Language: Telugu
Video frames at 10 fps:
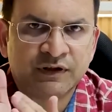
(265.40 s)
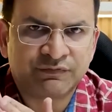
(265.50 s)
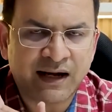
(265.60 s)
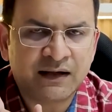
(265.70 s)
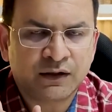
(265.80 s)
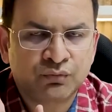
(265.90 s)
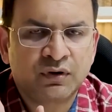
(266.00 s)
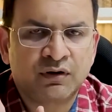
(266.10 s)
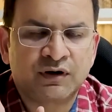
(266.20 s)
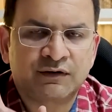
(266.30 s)
ఈ ఫ్యాట్
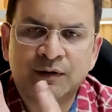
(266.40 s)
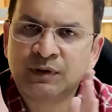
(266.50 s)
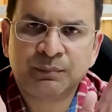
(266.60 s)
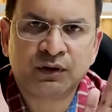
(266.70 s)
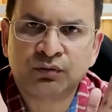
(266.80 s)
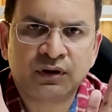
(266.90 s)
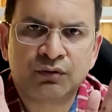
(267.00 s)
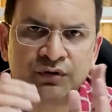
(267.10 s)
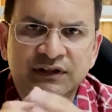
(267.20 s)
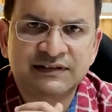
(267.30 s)
ఎక్కువగా ఉండటం వల్ల బీపీ ఎక్కువగా
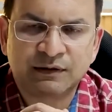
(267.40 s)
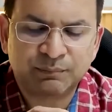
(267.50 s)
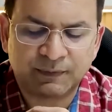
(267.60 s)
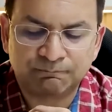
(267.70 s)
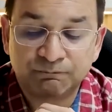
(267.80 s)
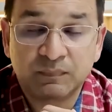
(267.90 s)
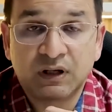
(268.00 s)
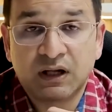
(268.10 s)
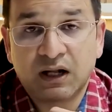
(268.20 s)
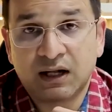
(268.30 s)
ఉంటుందని చెప్పాం
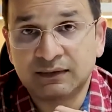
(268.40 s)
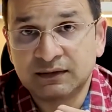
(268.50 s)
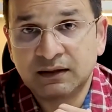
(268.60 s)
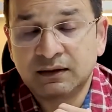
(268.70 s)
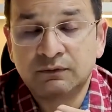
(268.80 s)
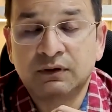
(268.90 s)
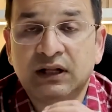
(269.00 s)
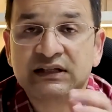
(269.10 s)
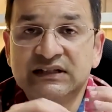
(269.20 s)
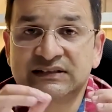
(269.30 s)

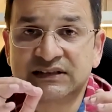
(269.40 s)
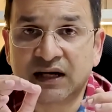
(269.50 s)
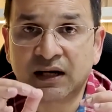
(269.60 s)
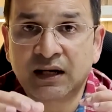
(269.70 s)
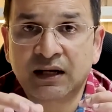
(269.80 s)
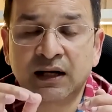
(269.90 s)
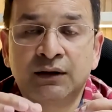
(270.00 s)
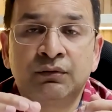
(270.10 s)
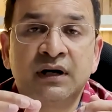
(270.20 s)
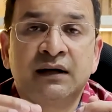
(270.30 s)
అంతేకాకుండా సన్నగా
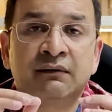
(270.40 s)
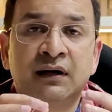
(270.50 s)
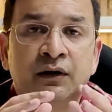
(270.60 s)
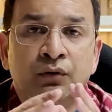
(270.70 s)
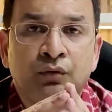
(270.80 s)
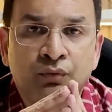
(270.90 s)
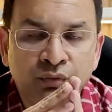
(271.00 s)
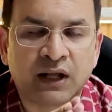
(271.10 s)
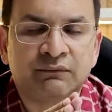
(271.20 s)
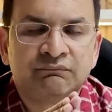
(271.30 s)
ఉండే వాళ్ళల్లో
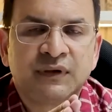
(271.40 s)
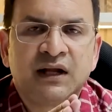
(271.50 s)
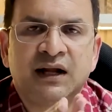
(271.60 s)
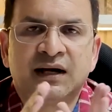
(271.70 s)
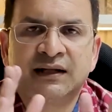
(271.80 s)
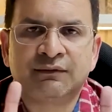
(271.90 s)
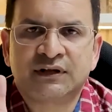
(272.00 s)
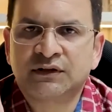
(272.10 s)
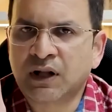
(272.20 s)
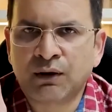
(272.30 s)
కూడా అంటే
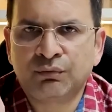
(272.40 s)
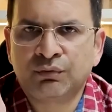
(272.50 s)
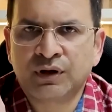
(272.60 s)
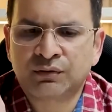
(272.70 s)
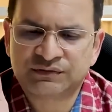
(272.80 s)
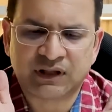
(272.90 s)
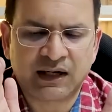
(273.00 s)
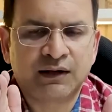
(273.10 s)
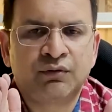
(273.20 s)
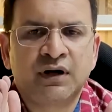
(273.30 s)
ఎవరైతే లావుగా ఉండరో
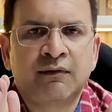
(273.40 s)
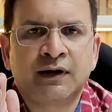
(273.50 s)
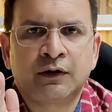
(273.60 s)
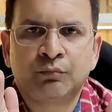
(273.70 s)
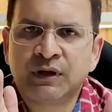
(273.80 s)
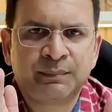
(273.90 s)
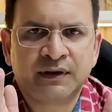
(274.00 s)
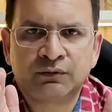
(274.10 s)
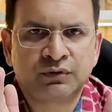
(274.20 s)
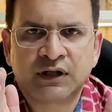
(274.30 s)
సన్నగా ఉండే వాళ్ళల్లో బీపీ
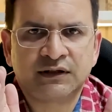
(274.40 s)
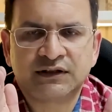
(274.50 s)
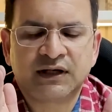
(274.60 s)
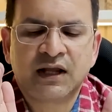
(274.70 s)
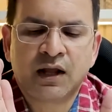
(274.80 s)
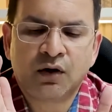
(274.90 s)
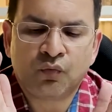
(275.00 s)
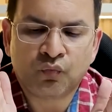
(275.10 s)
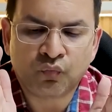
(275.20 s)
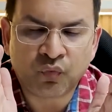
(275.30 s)
అనుకున్నాం కదా
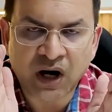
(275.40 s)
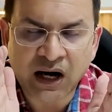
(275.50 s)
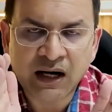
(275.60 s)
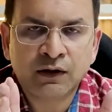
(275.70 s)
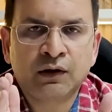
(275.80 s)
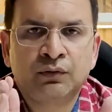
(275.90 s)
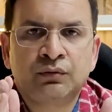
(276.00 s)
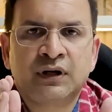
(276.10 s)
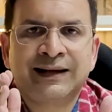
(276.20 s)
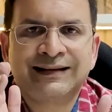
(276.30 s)
వాళ్ళలో
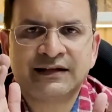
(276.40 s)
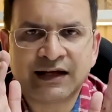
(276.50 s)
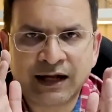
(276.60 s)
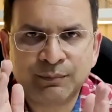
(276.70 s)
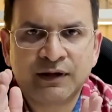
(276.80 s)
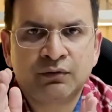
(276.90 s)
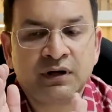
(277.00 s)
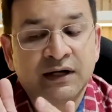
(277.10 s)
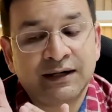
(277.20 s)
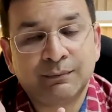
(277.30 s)
కూడా యాభై
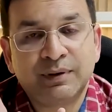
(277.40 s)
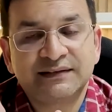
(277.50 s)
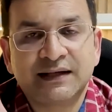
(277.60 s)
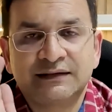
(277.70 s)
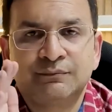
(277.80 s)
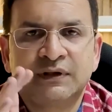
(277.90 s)
నుండి డెబ్భై శాతం